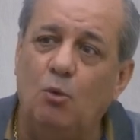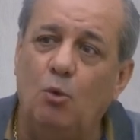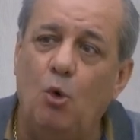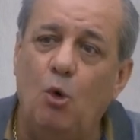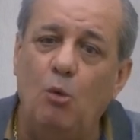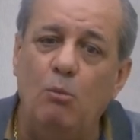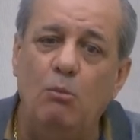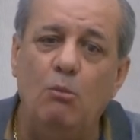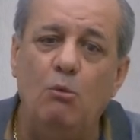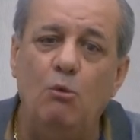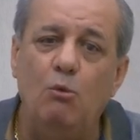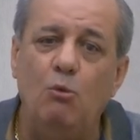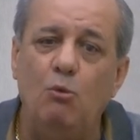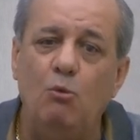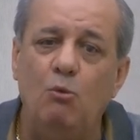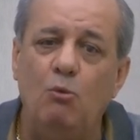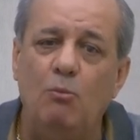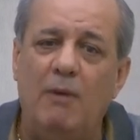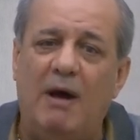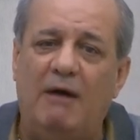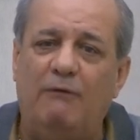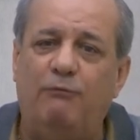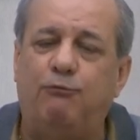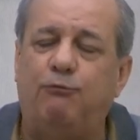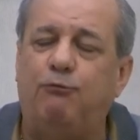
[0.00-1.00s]
como
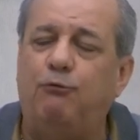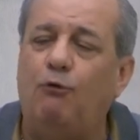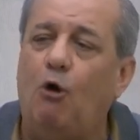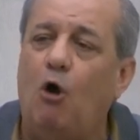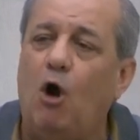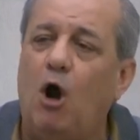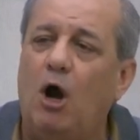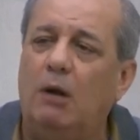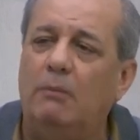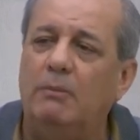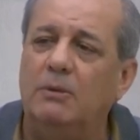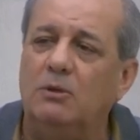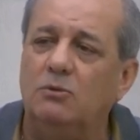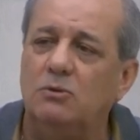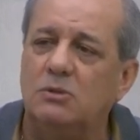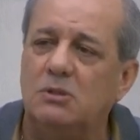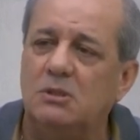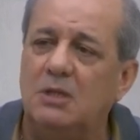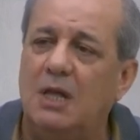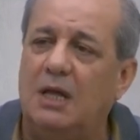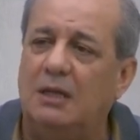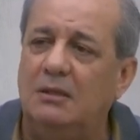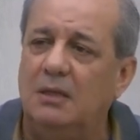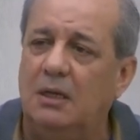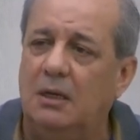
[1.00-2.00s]
uma forma do
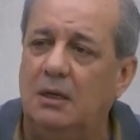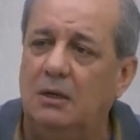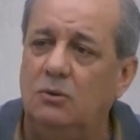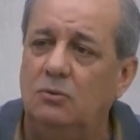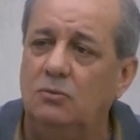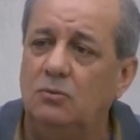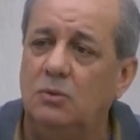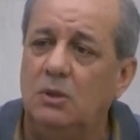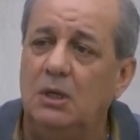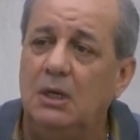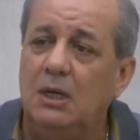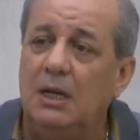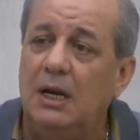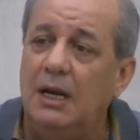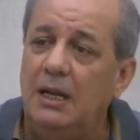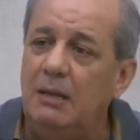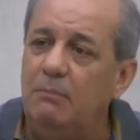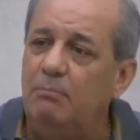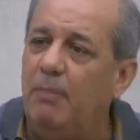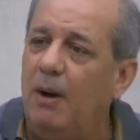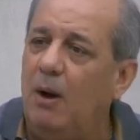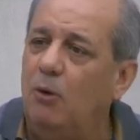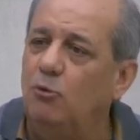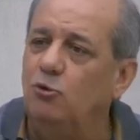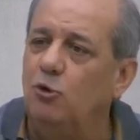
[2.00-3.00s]
cidadão
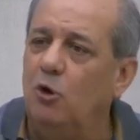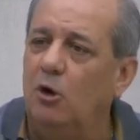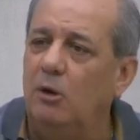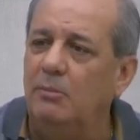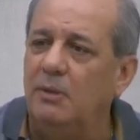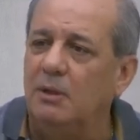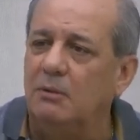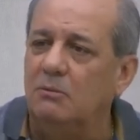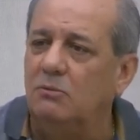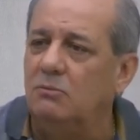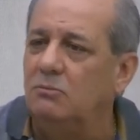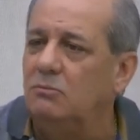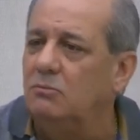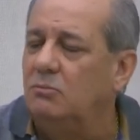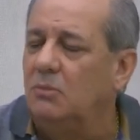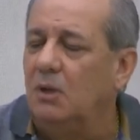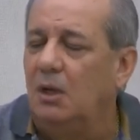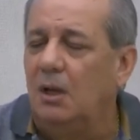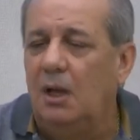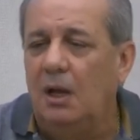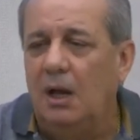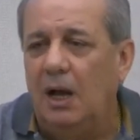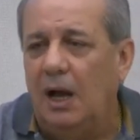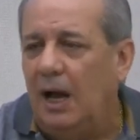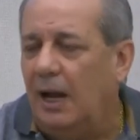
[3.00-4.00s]
limpar o nome, com
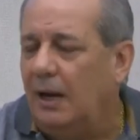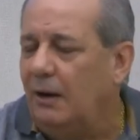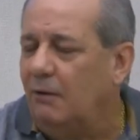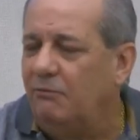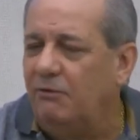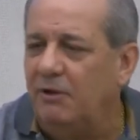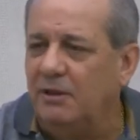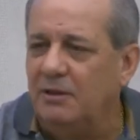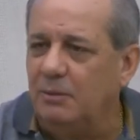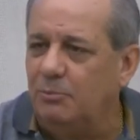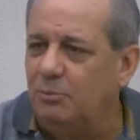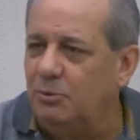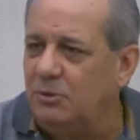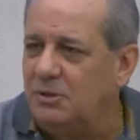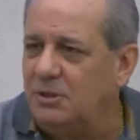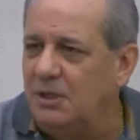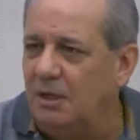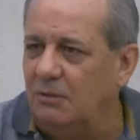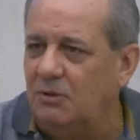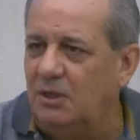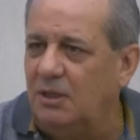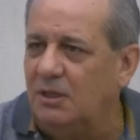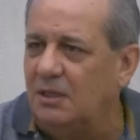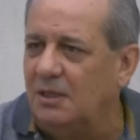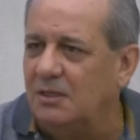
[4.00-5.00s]
ah,
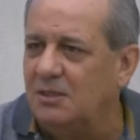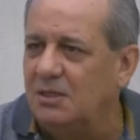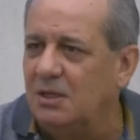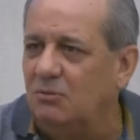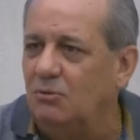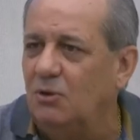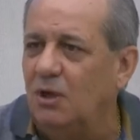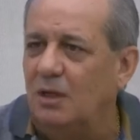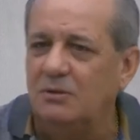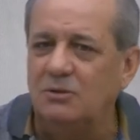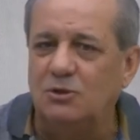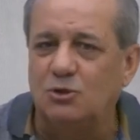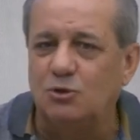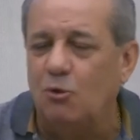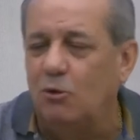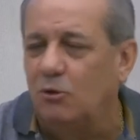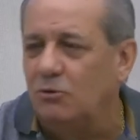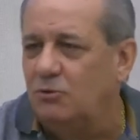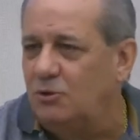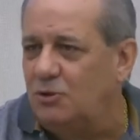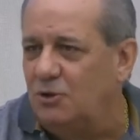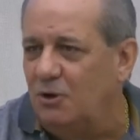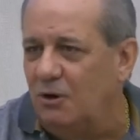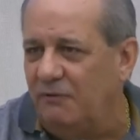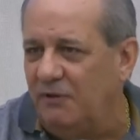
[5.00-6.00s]
90% quitação, é,
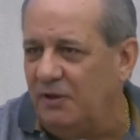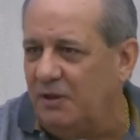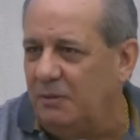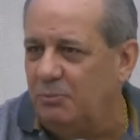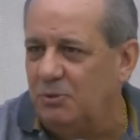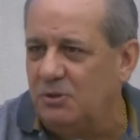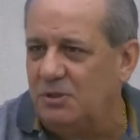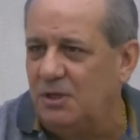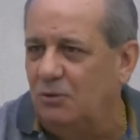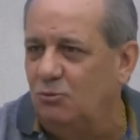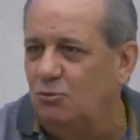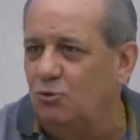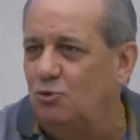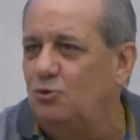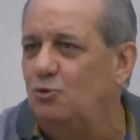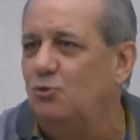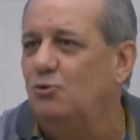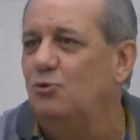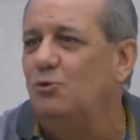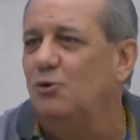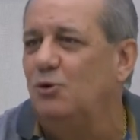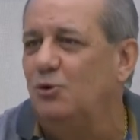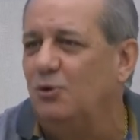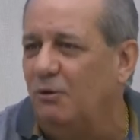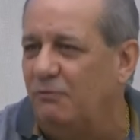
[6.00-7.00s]
desconto de 90% do juro,
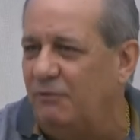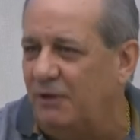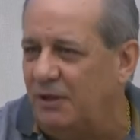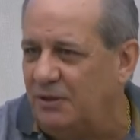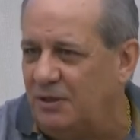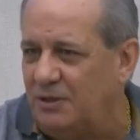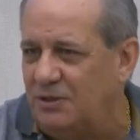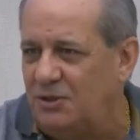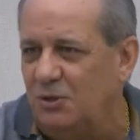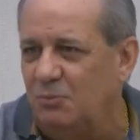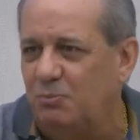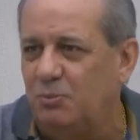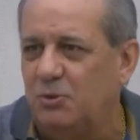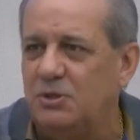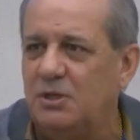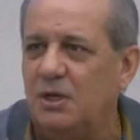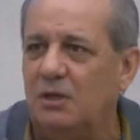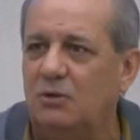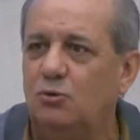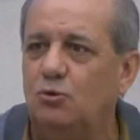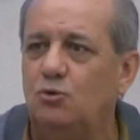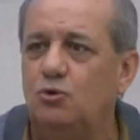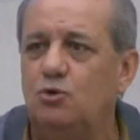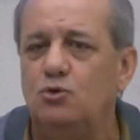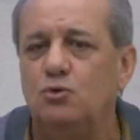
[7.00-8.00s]
juros, 95%
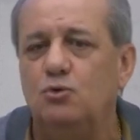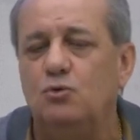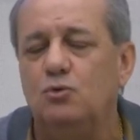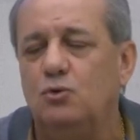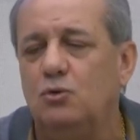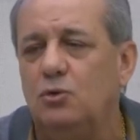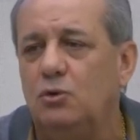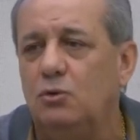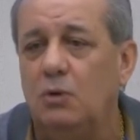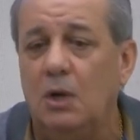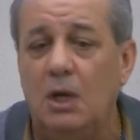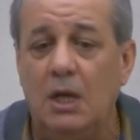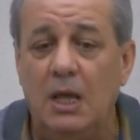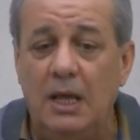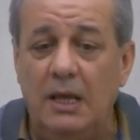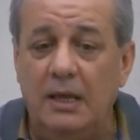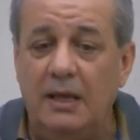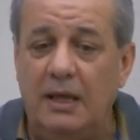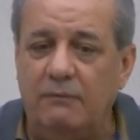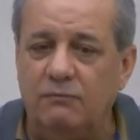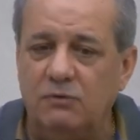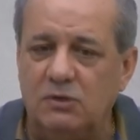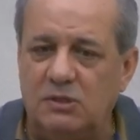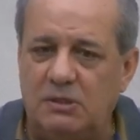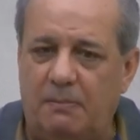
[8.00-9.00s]
uhum. do juro,
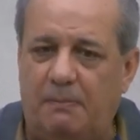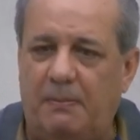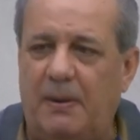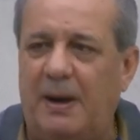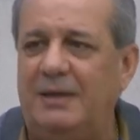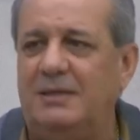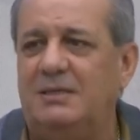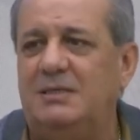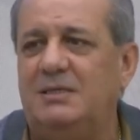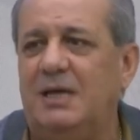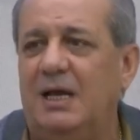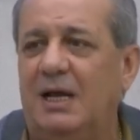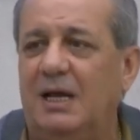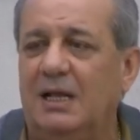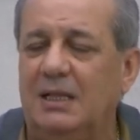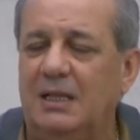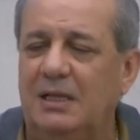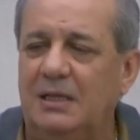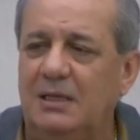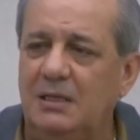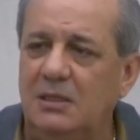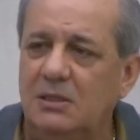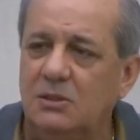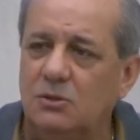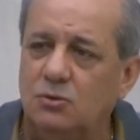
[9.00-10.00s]
e você
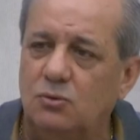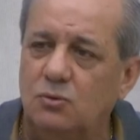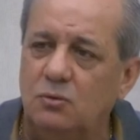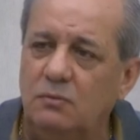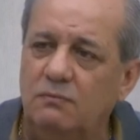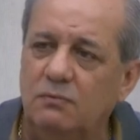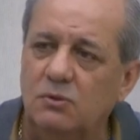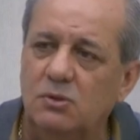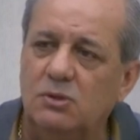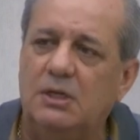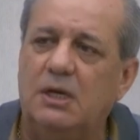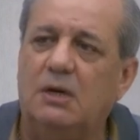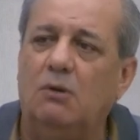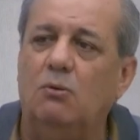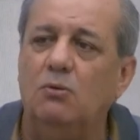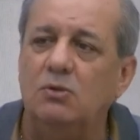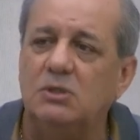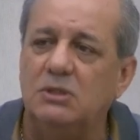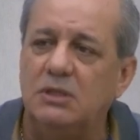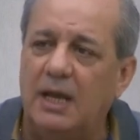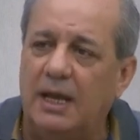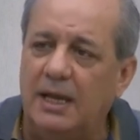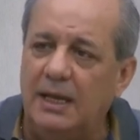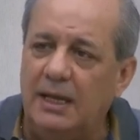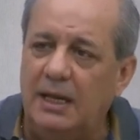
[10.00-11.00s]
parcela isso e você
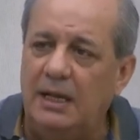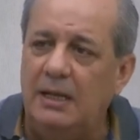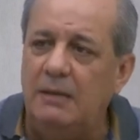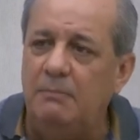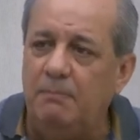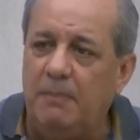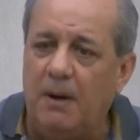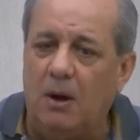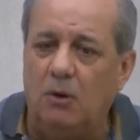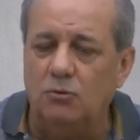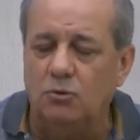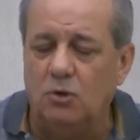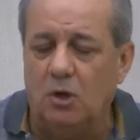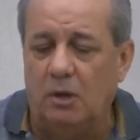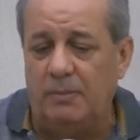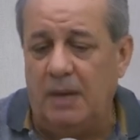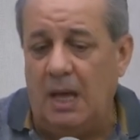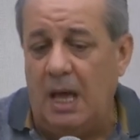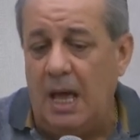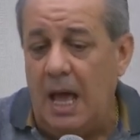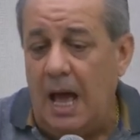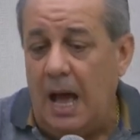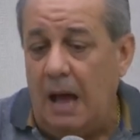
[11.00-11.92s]
consegue limpar o nome.